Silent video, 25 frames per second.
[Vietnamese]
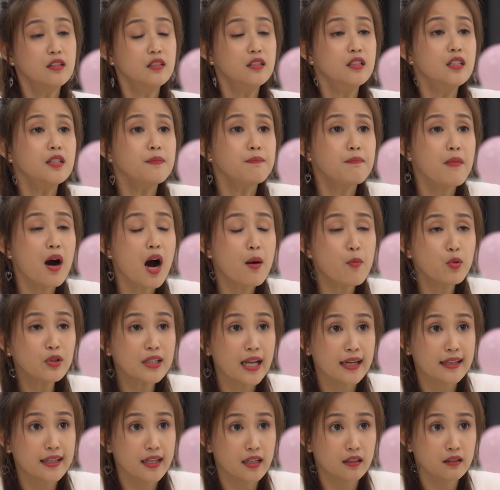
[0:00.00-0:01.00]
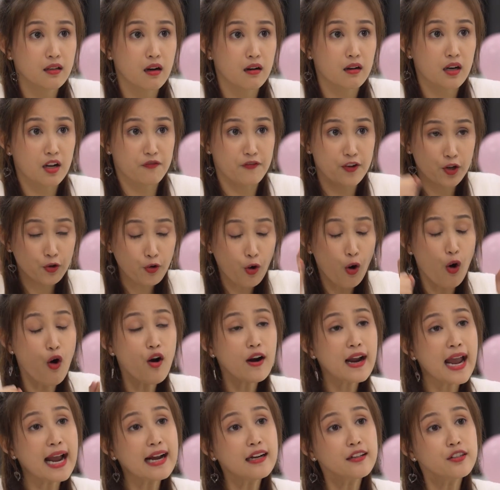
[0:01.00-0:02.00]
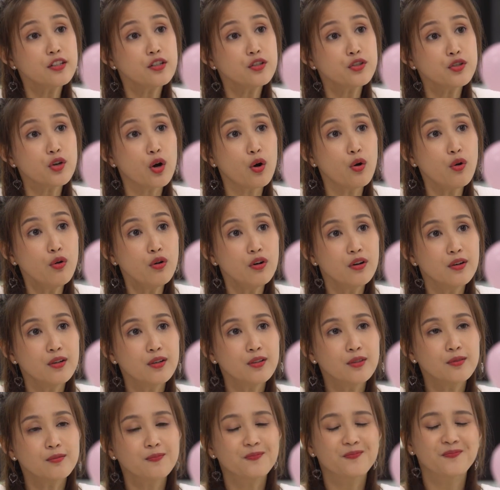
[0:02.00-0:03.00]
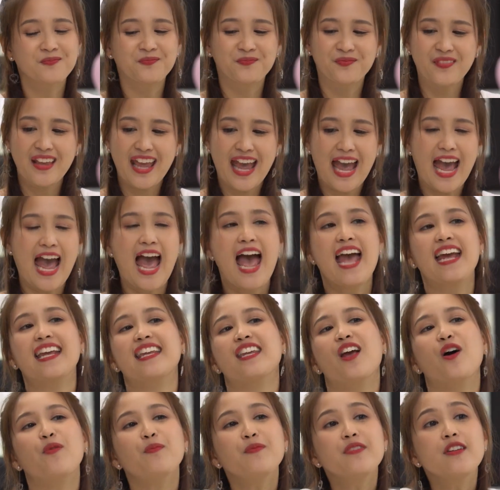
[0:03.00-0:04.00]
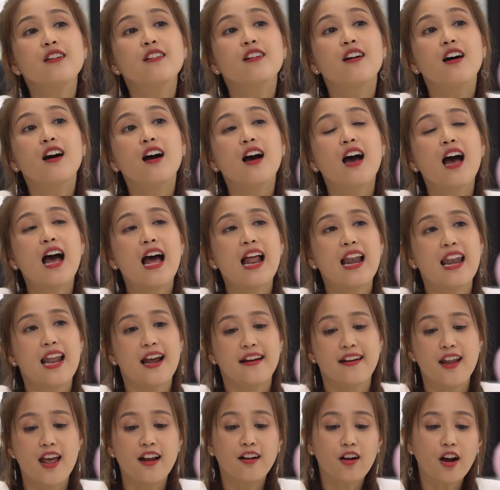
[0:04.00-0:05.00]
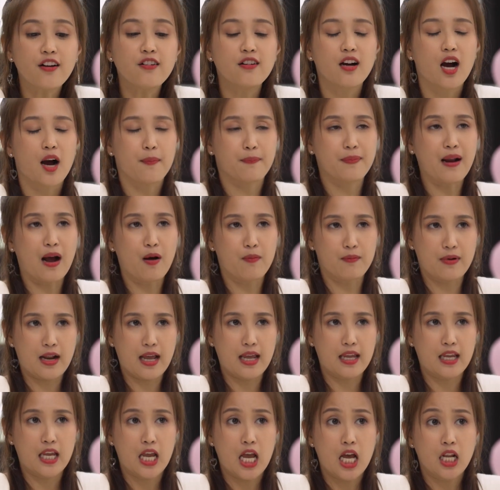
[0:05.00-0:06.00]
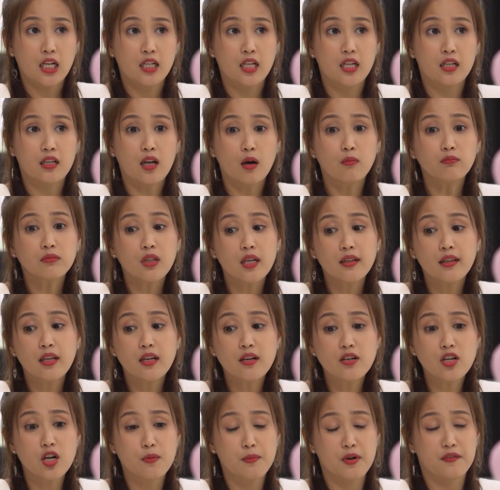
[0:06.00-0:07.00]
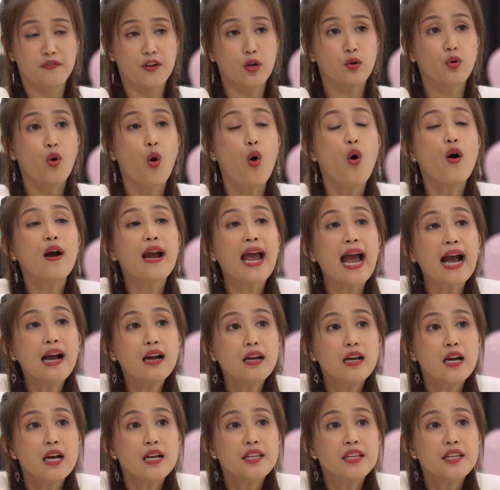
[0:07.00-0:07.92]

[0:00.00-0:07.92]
ước mơ muốn thành hiện thực là phải cố gắng chứ chú giống như là để có được hợp đồng này thì công ty thiên trường mình phải cố gắng